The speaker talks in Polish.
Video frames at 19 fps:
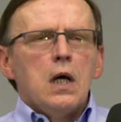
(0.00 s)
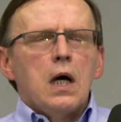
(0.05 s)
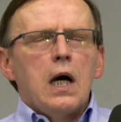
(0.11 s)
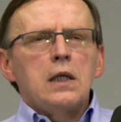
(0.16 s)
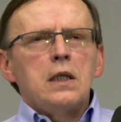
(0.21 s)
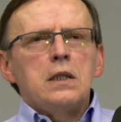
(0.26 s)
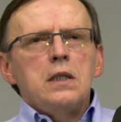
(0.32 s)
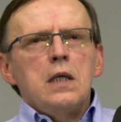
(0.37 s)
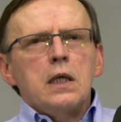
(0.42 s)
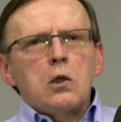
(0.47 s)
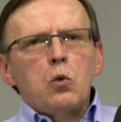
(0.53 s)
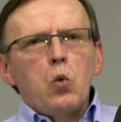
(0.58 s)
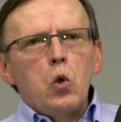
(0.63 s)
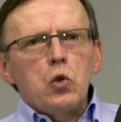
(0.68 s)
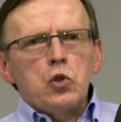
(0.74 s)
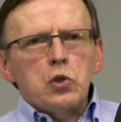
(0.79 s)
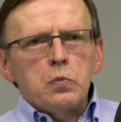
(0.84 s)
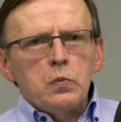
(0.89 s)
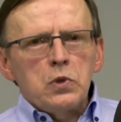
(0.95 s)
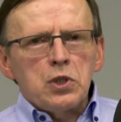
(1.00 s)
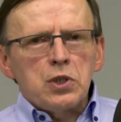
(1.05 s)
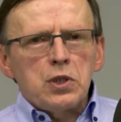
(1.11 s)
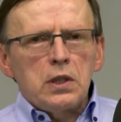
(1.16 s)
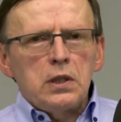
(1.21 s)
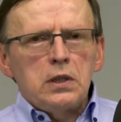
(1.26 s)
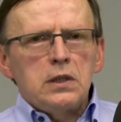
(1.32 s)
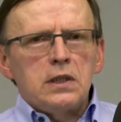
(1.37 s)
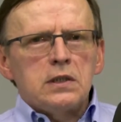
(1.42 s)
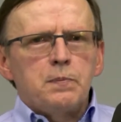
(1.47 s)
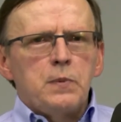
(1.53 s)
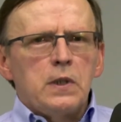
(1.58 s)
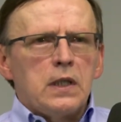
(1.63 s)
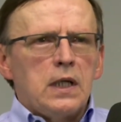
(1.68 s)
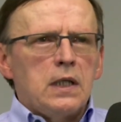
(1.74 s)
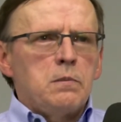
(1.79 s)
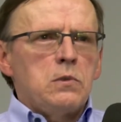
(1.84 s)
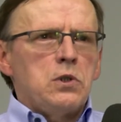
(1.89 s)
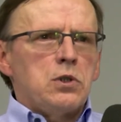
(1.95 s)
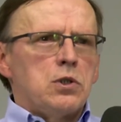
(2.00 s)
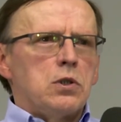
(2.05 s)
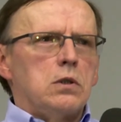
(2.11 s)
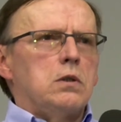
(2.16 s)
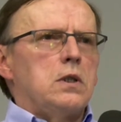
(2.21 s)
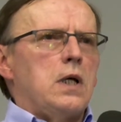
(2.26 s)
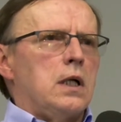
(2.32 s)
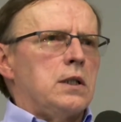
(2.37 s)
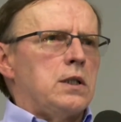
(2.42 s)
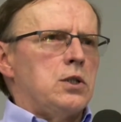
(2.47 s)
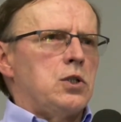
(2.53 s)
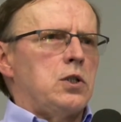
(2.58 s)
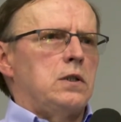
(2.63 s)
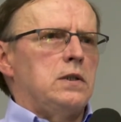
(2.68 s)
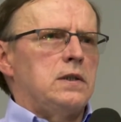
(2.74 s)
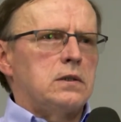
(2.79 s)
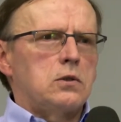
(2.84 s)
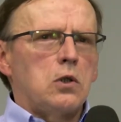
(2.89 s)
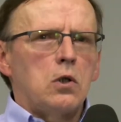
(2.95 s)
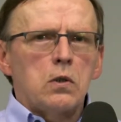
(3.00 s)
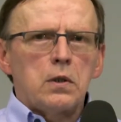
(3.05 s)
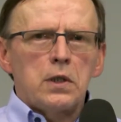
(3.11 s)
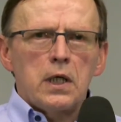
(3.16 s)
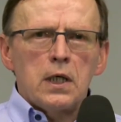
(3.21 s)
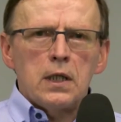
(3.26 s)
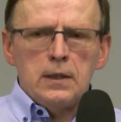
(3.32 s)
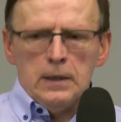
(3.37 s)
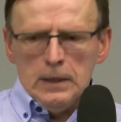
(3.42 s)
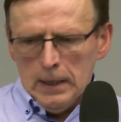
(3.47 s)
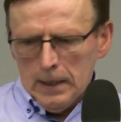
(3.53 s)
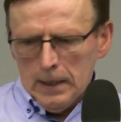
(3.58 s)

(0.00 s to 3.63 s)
ale nie kłóćmy się i nie spierajmy się o jakieś historie